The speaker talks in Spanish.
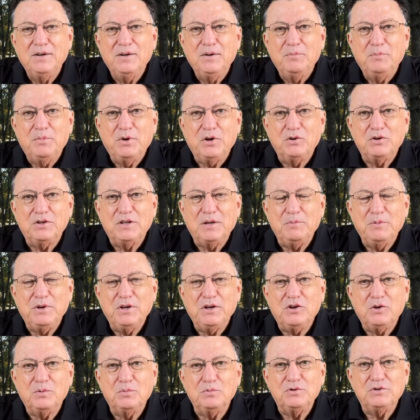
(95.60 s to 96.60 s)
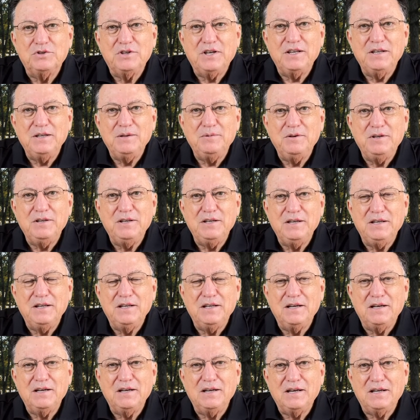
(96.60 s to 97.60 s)
pero también cómo está
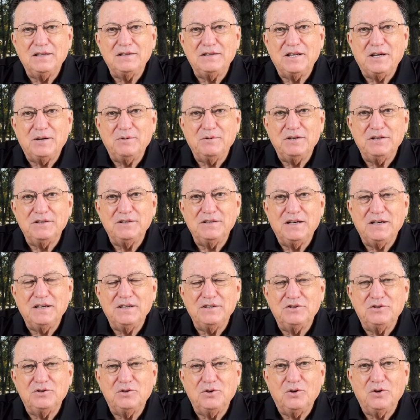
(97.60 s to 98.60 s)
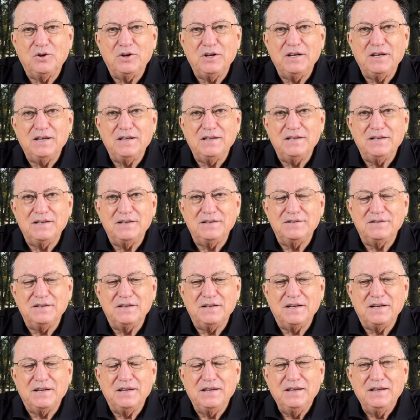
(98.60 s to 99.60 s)
dividida a través de la historia
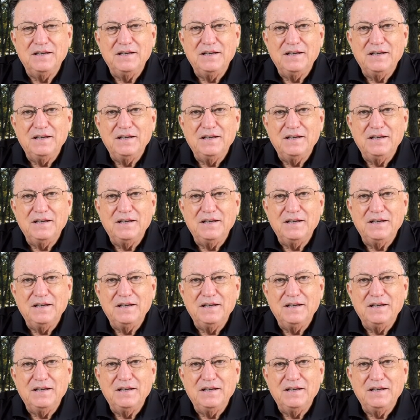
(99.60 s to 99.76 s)
desde,